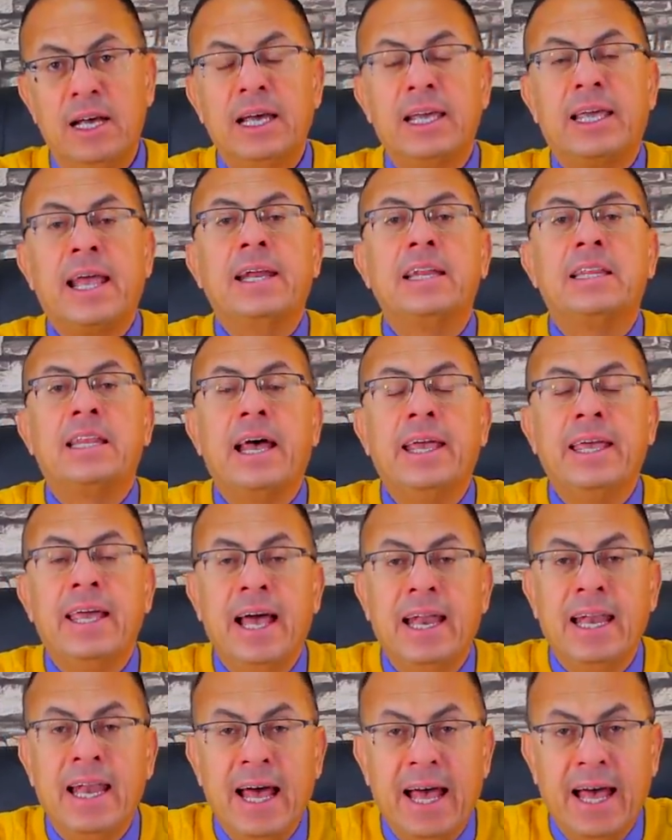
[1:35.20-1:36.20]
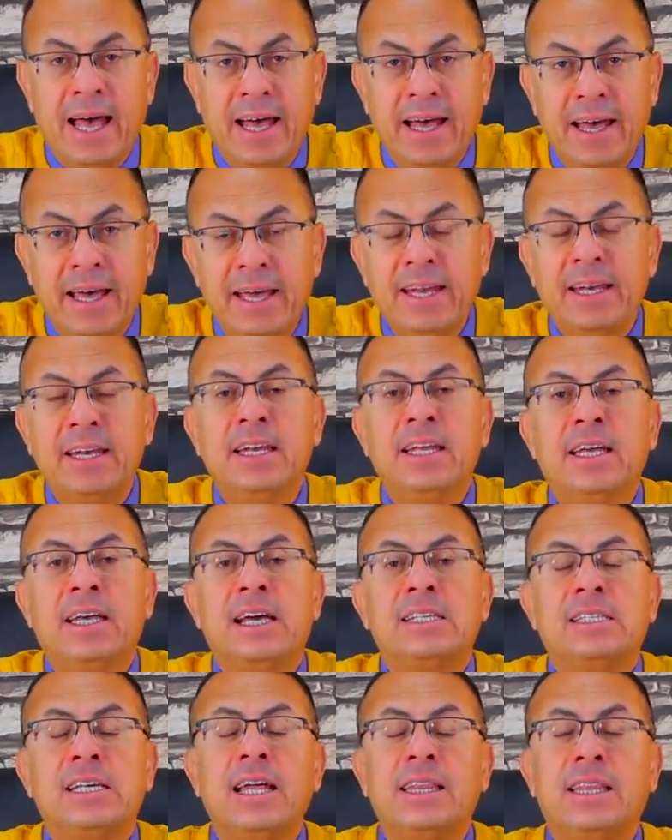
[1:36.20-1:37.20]
كانت هيا لها ان
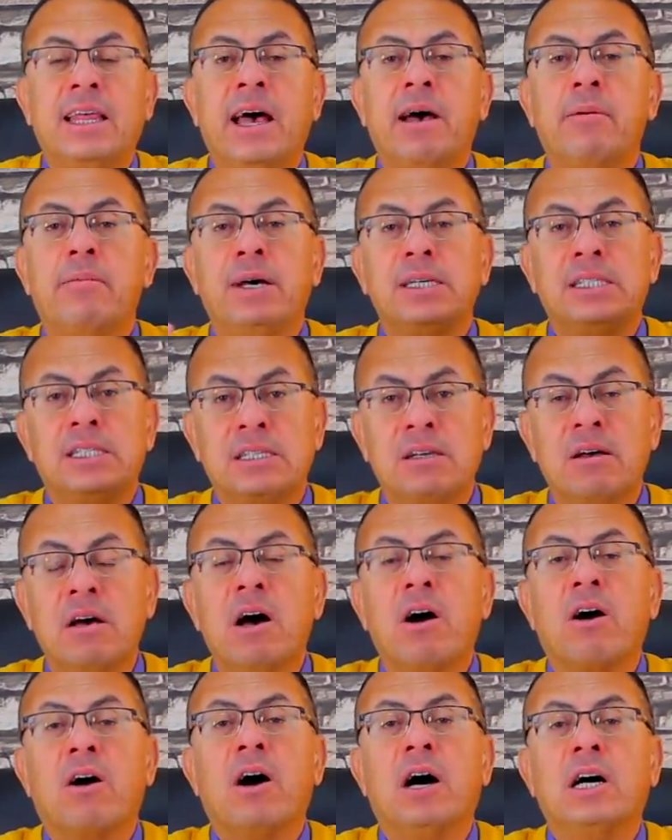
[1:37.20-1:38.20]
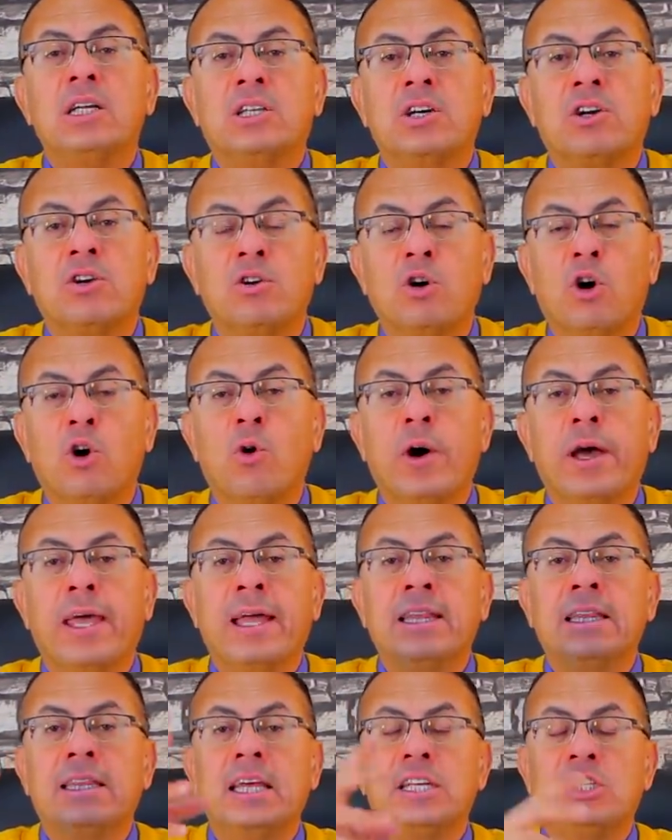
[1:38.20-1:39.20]
جسدها بس قادر ان هو
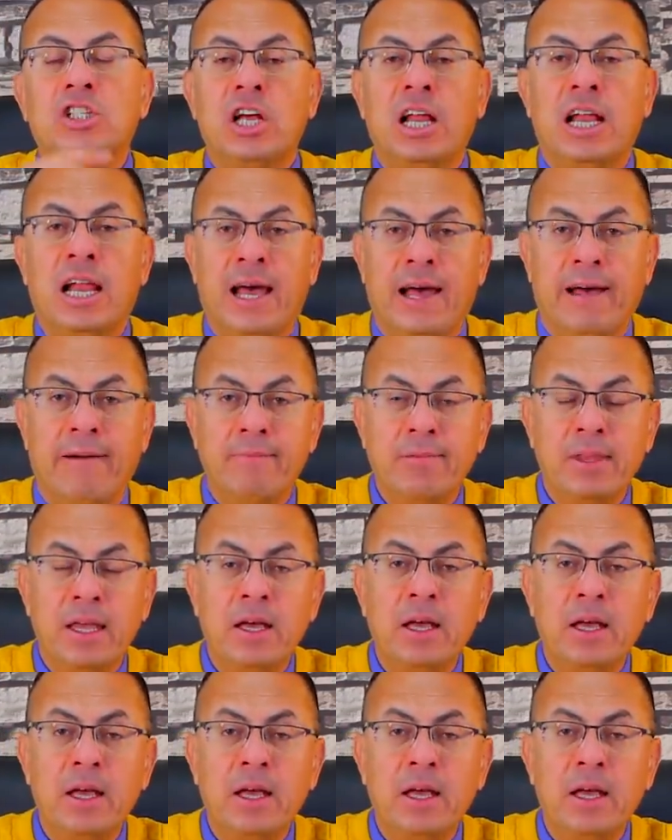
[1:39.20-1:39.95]
ينتشلها